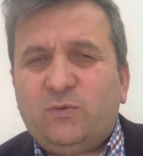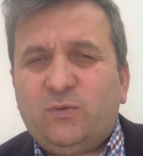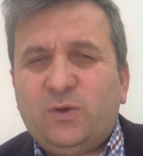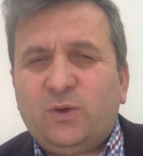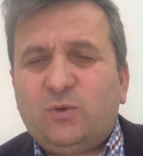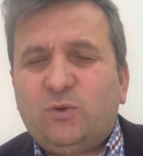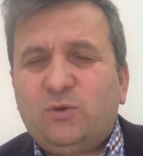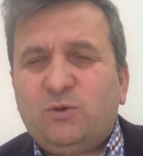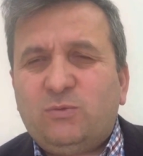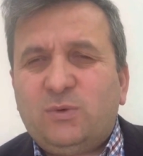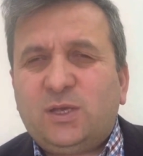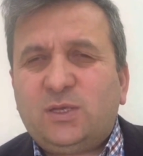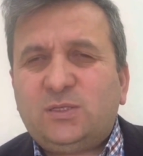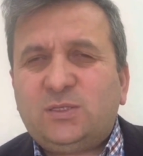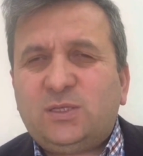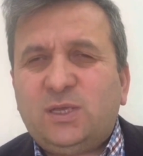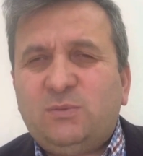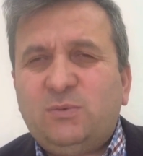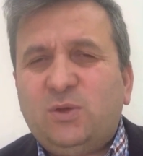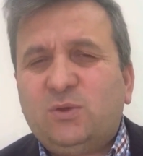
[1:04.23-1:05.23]
ve korumak
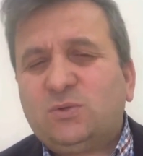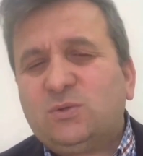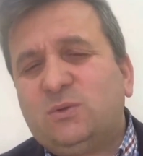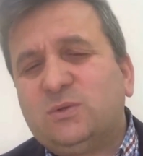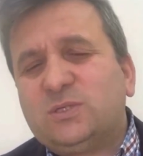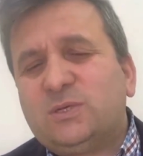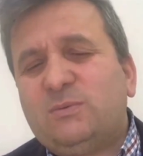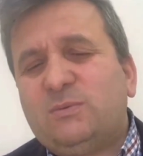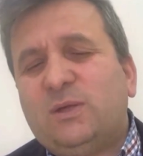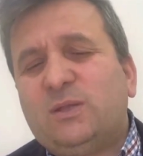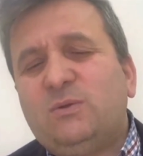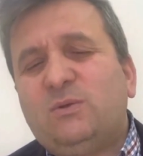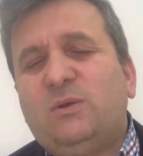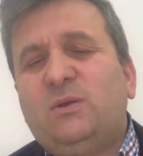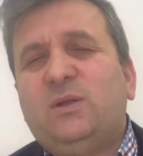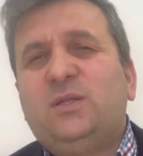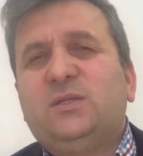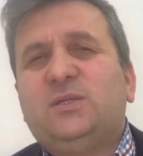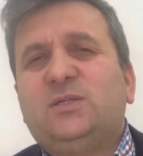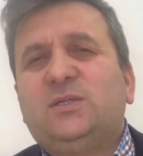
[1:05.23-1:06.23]
istemiyorsa o zaman diyor
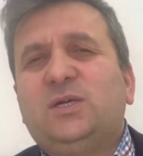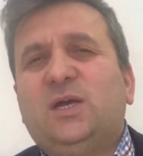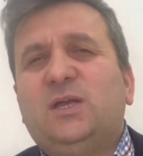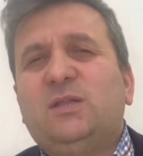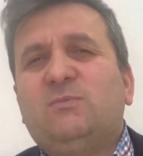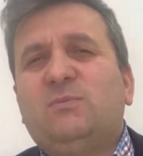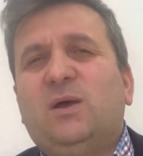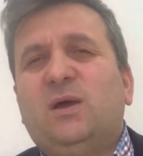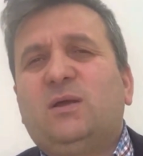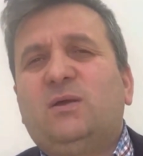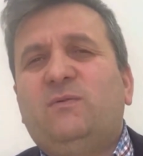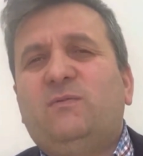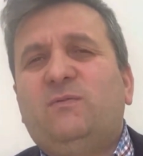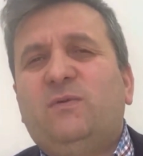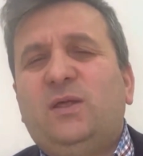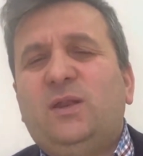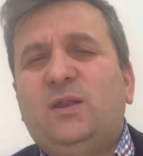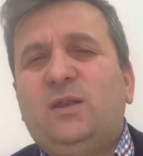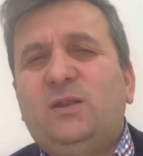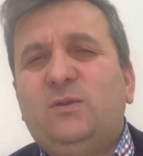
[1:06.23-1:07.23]
iltica etme hakkı
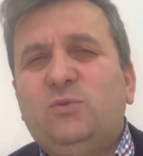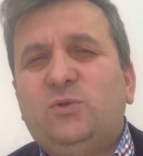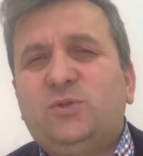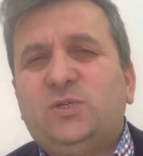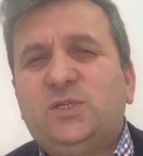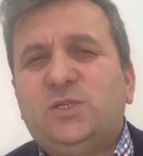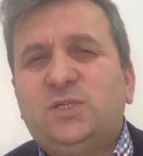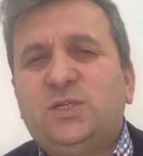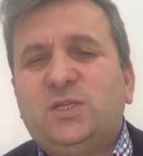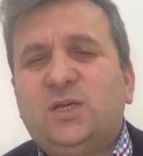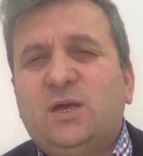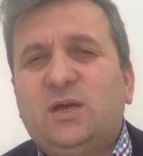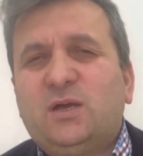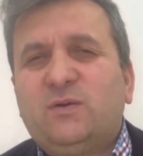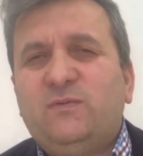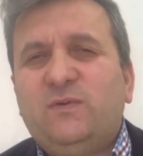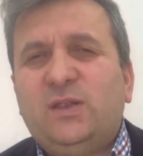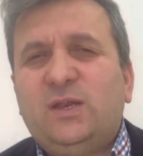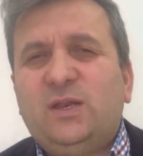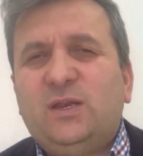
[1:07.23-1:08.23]
verilir, mültecilik
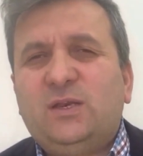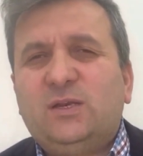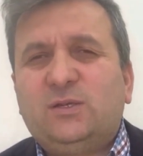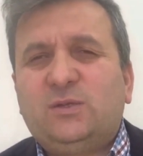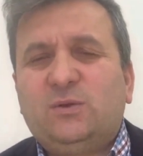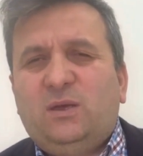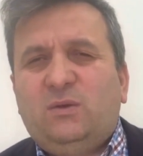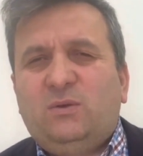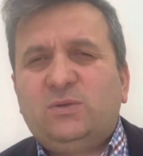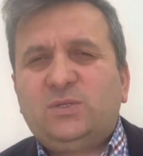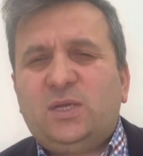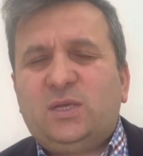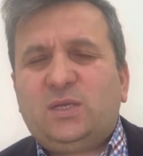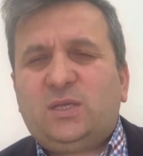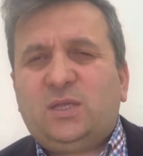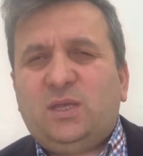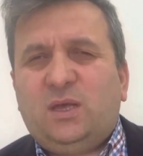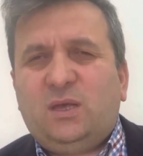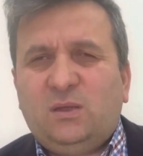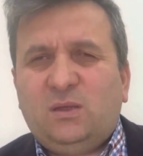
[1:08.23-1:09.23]
hakkı verilir diyor.
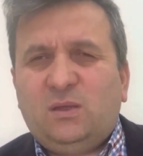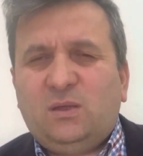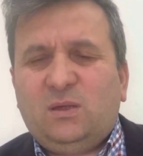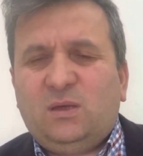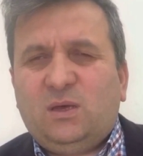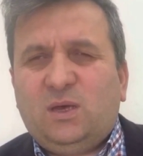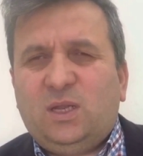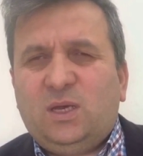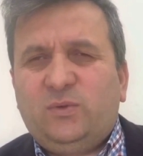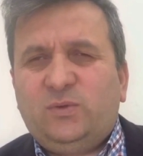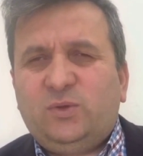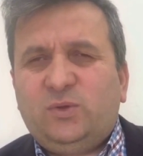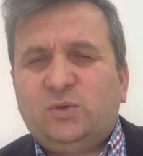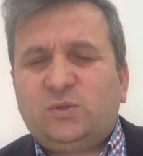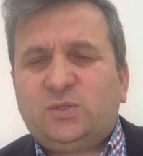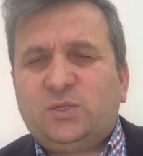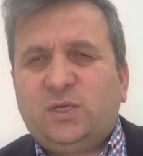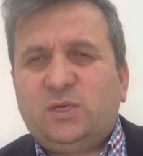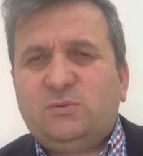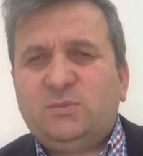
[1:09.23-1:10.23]
Özellikle Alevi
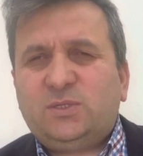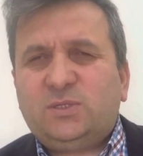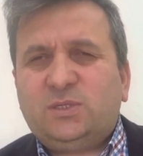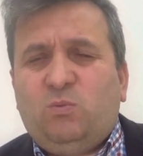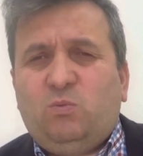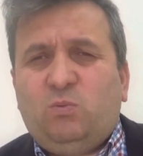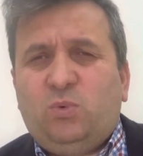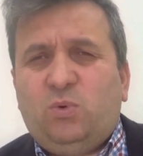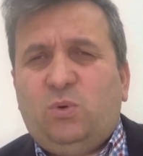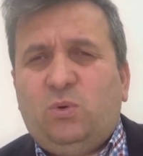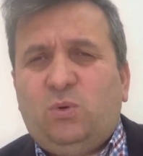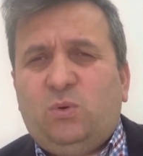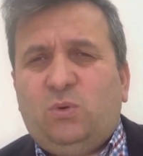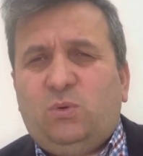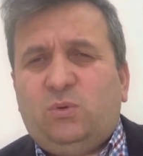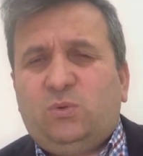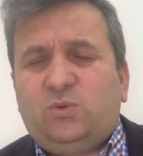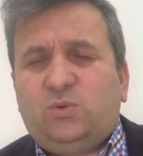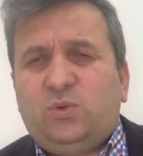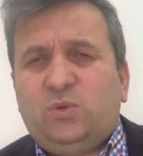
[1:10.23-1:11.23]
dostlarımız
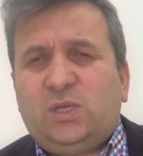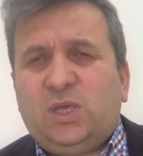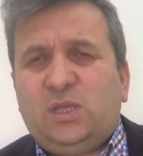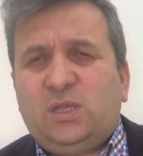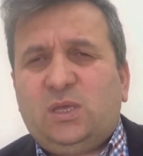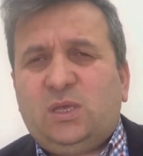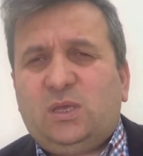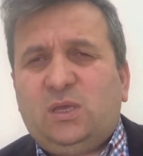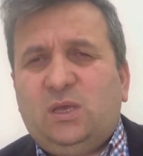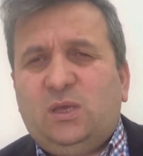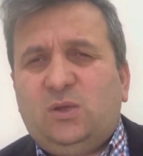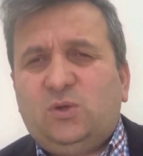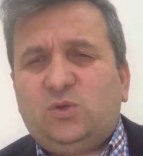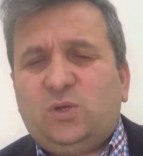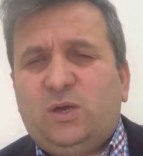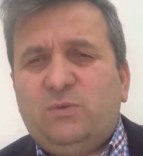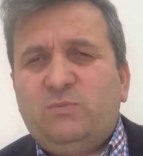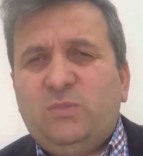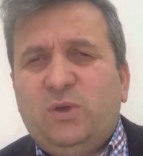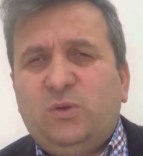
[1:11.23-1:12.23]
bu Türkiye'deki
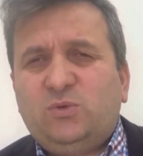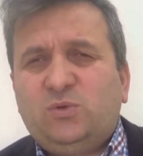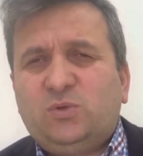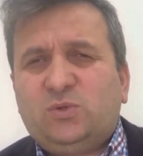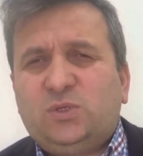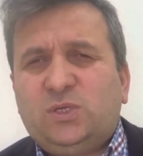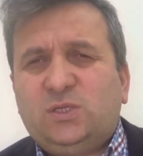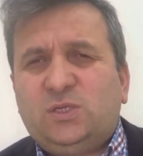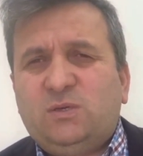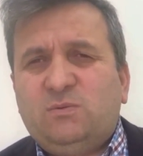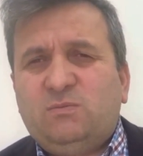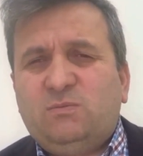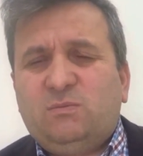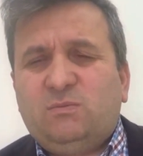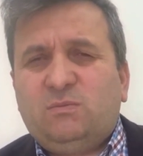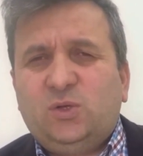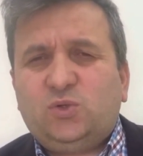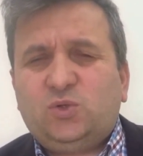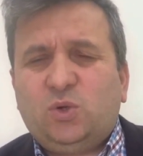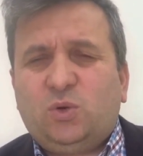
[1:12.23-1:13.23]
şu an mevcut seçim
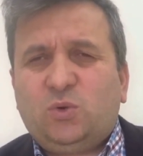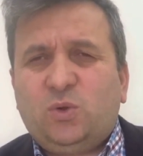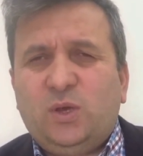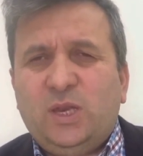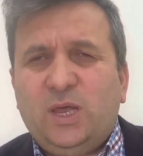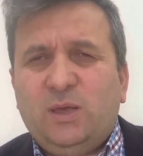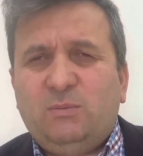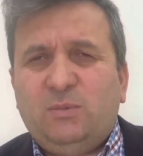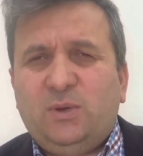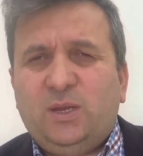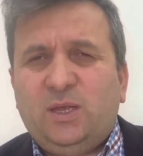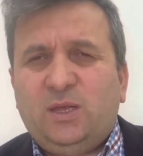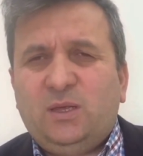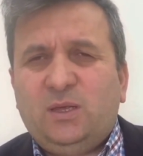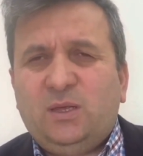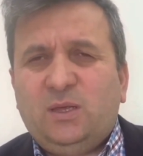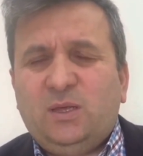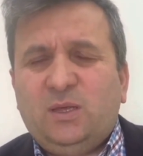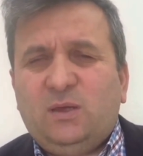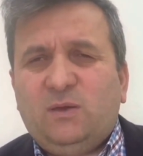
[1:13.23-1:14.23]
çok
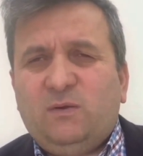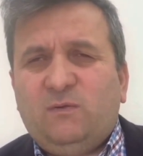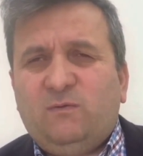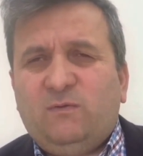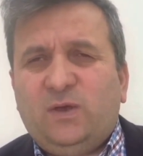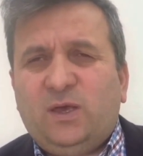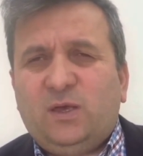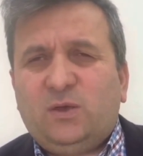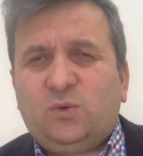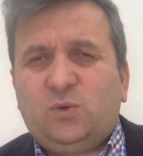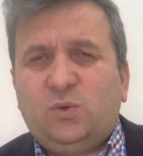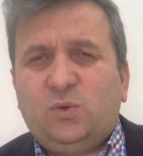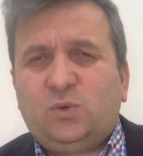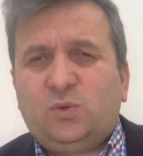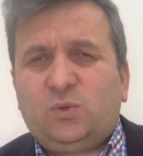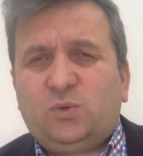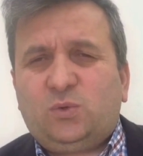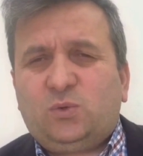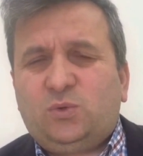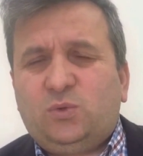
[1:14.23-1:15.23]
önemli ve
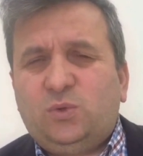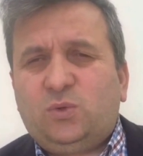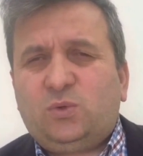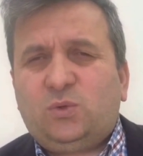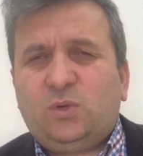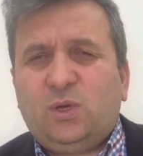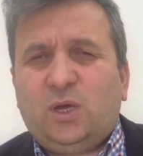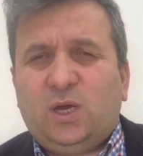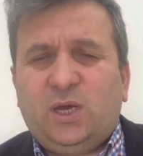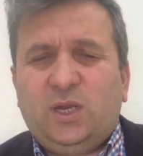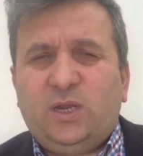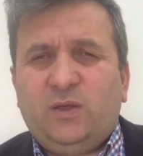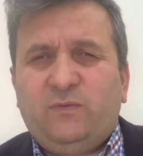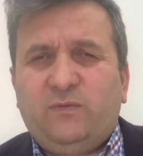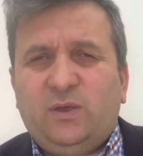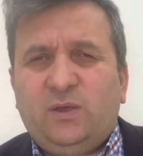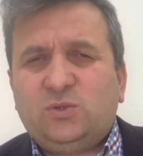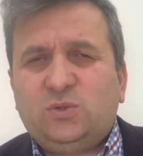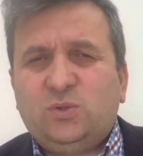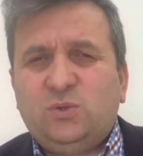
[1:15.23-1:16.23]
Kürt, Türk,
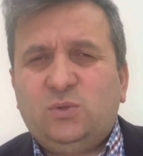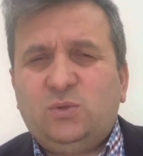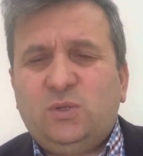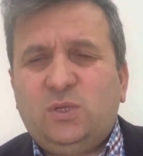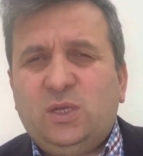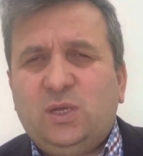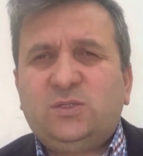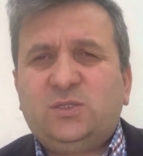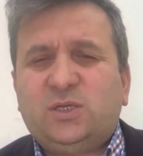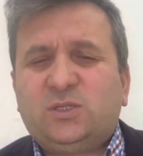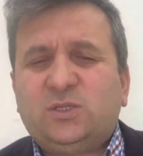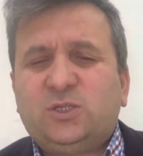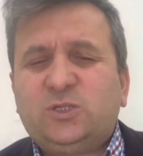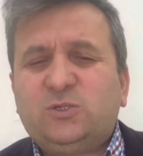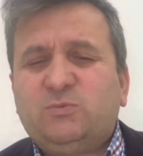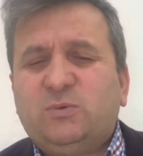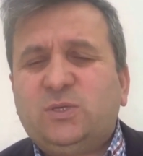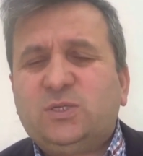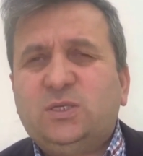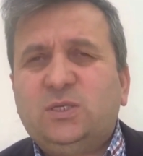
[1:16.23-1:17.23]
Alevi, Sünni
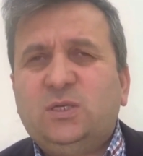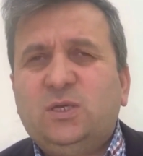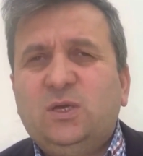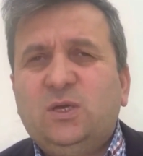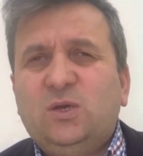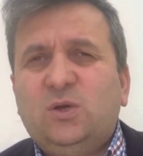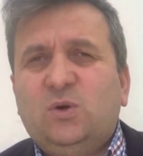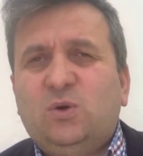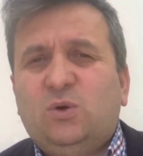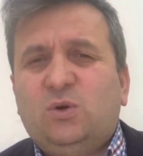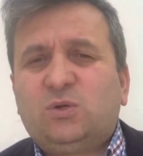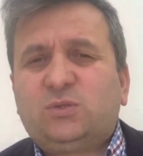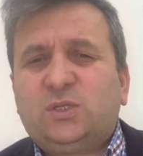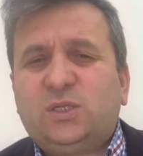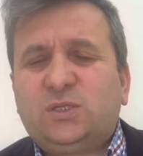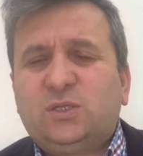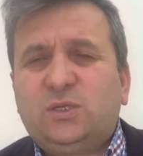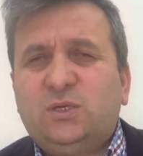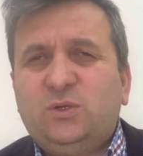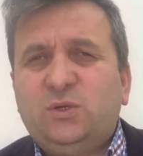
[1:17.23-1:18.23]
çatışması
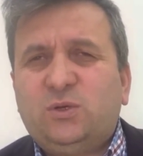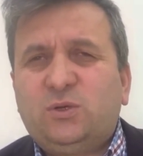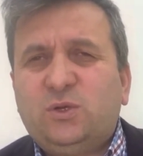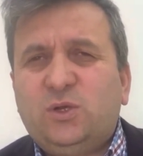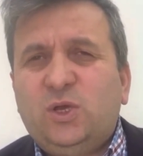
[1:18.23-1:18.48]
hortlatılıyor.